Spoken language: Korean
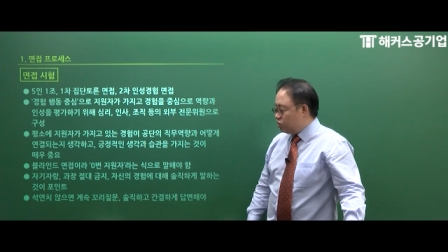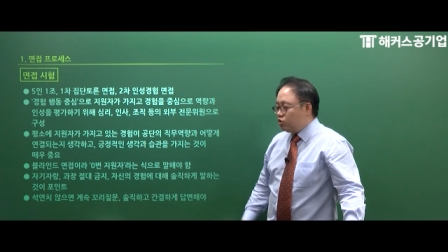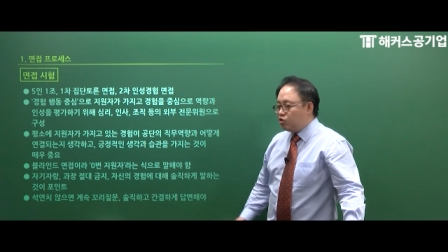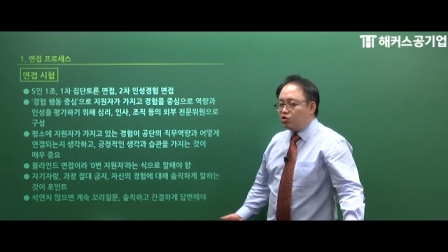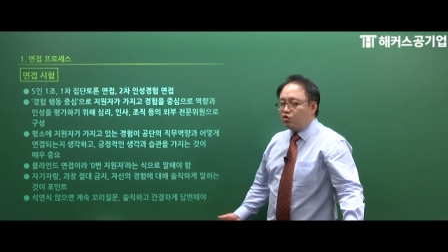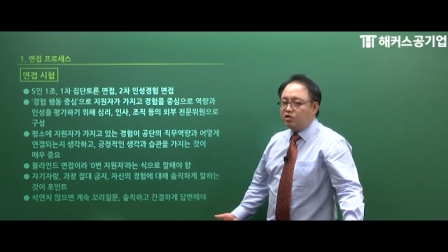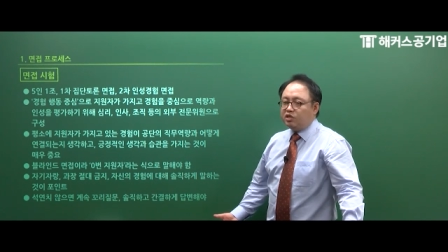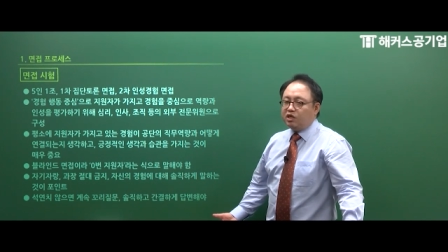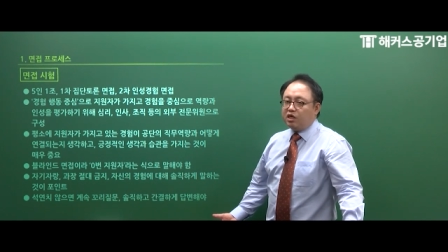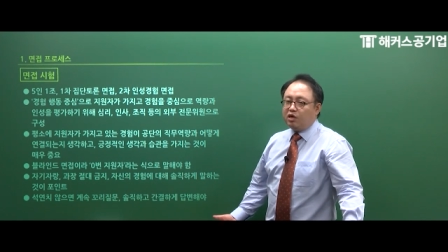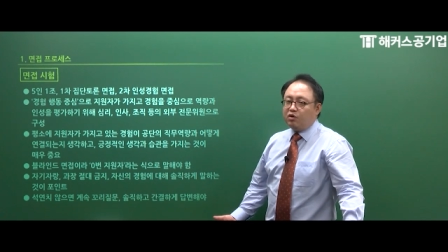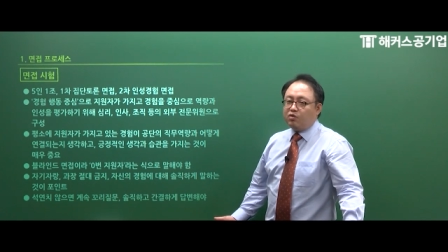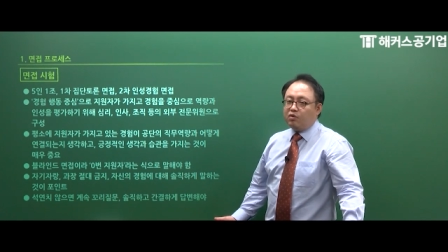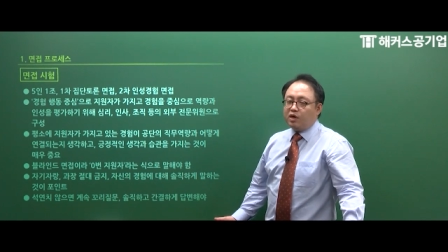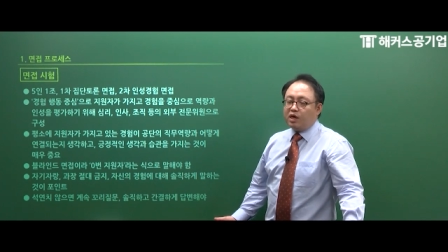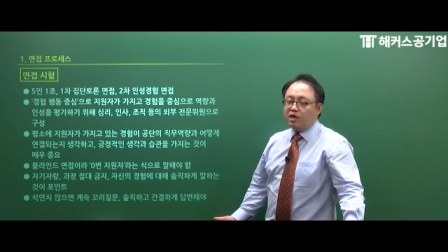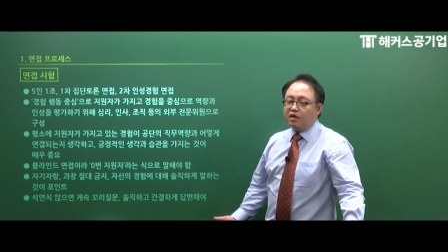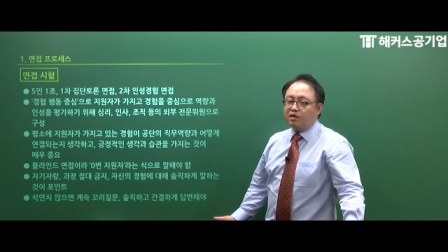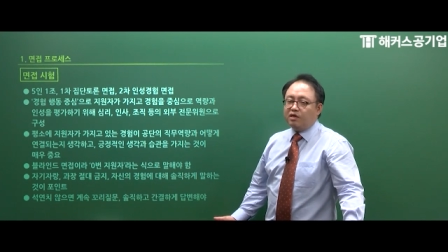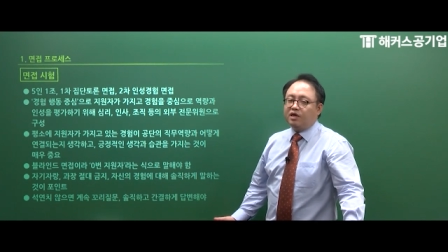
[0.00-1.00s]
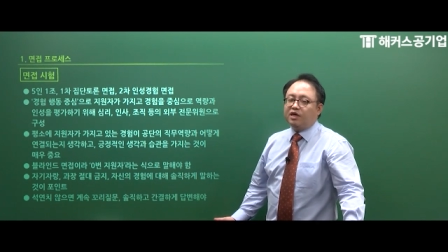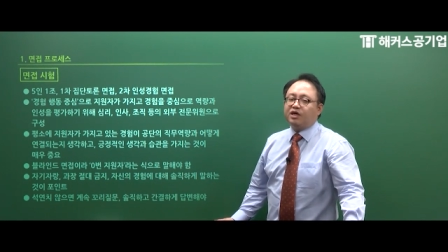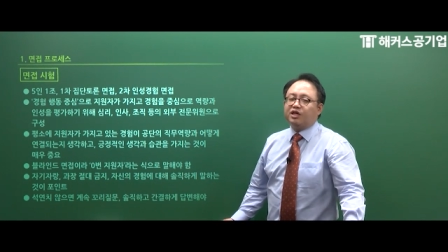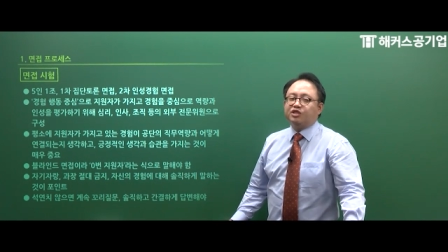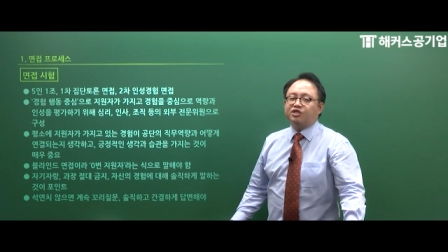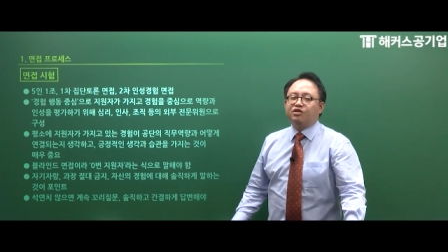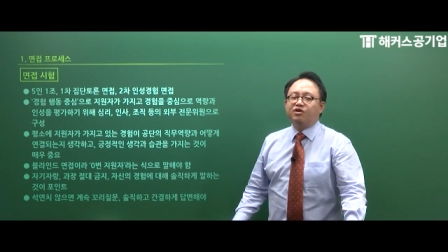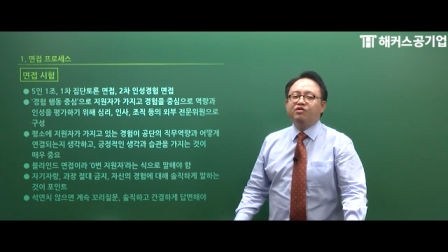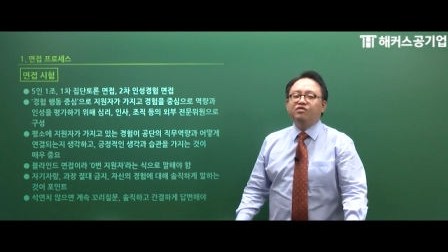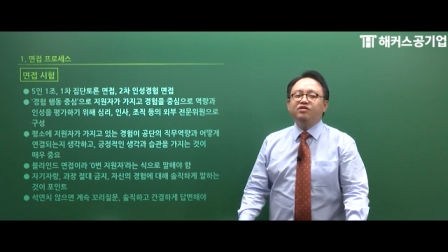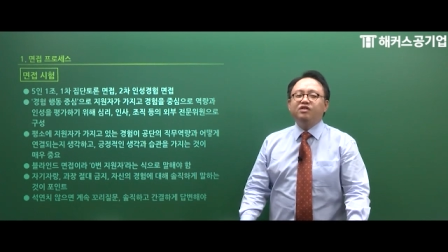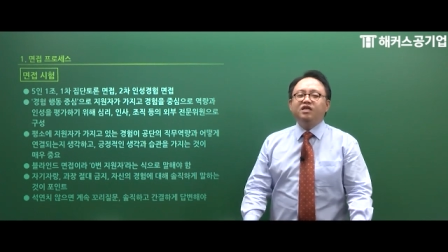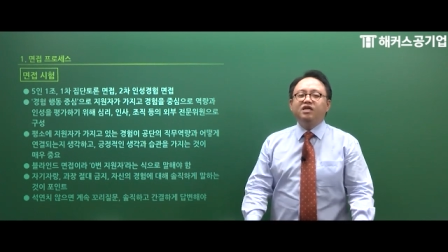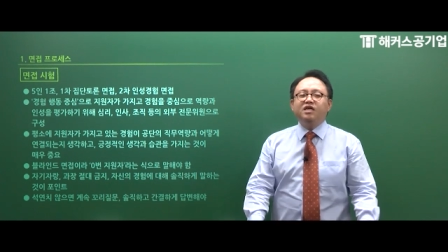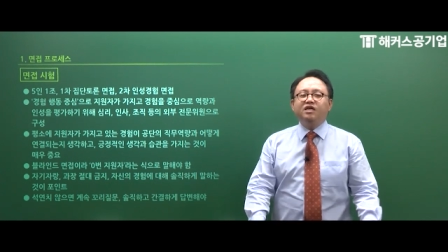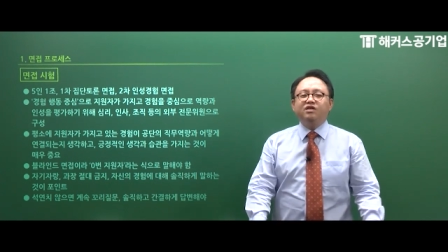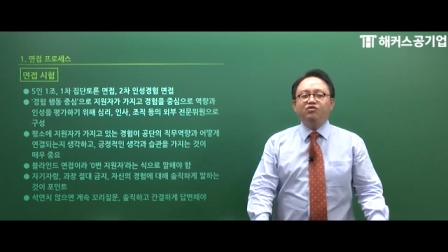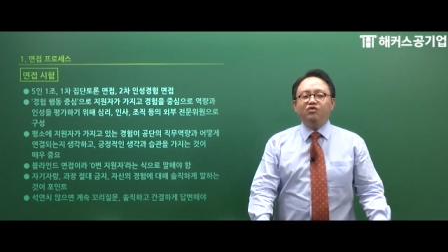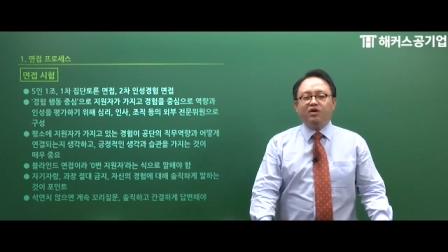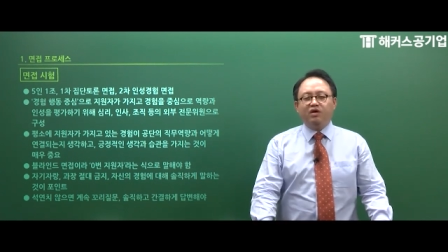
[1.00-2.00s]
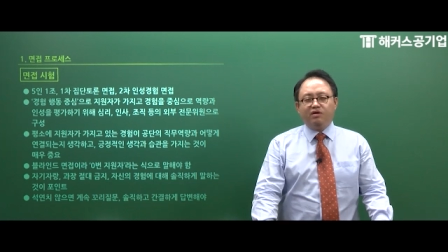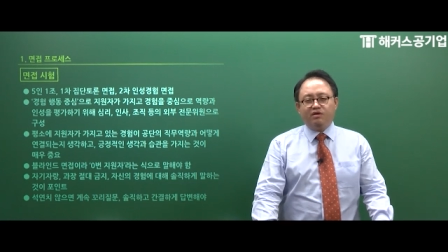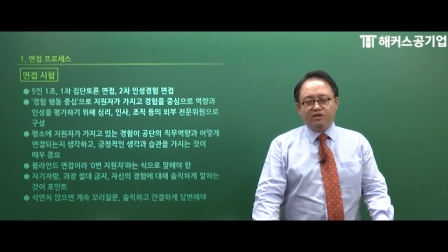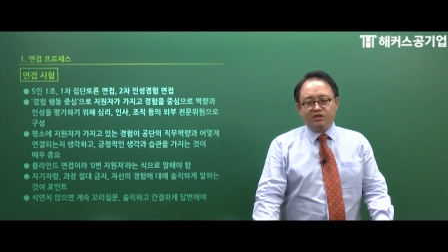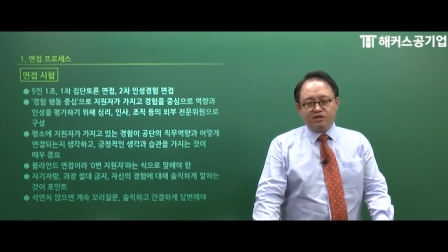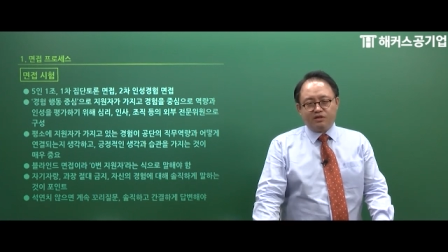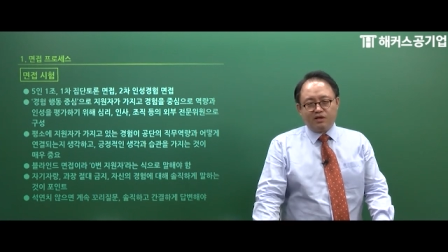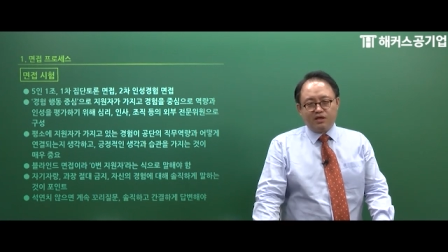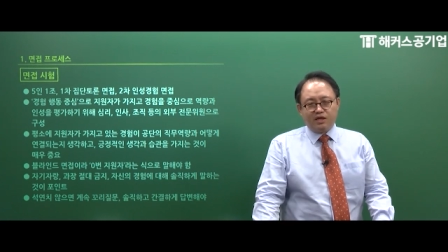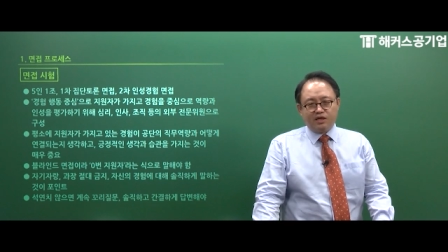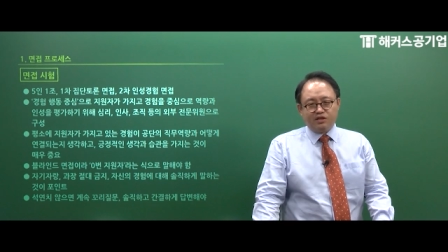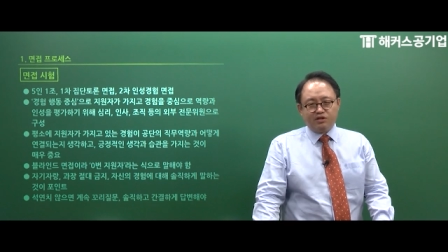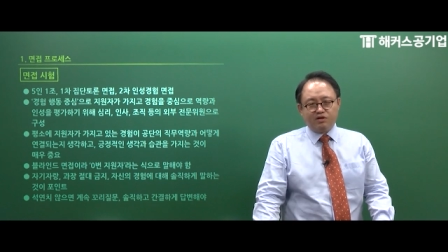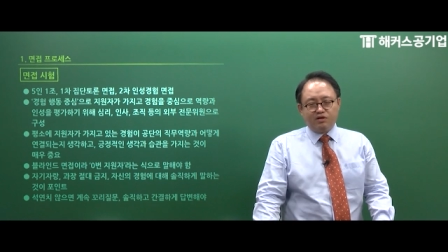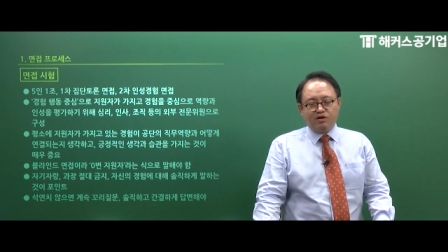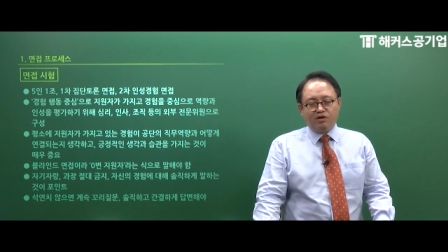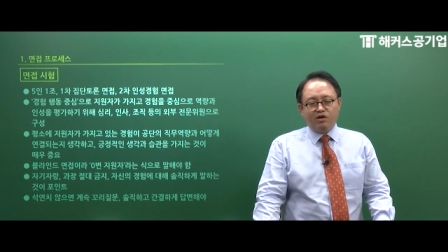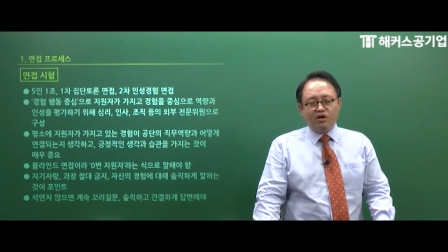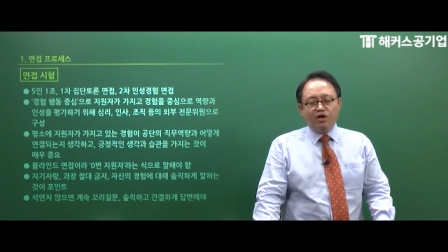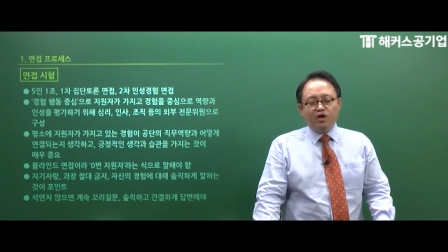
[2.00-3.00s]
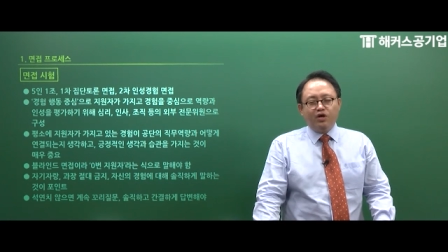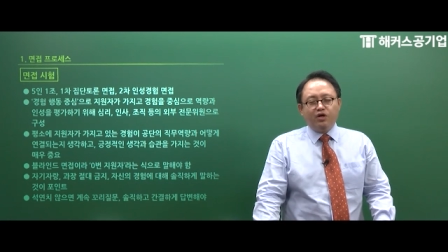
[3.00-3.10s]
솔직하고 간결하게 정리가 되어 있어야죠.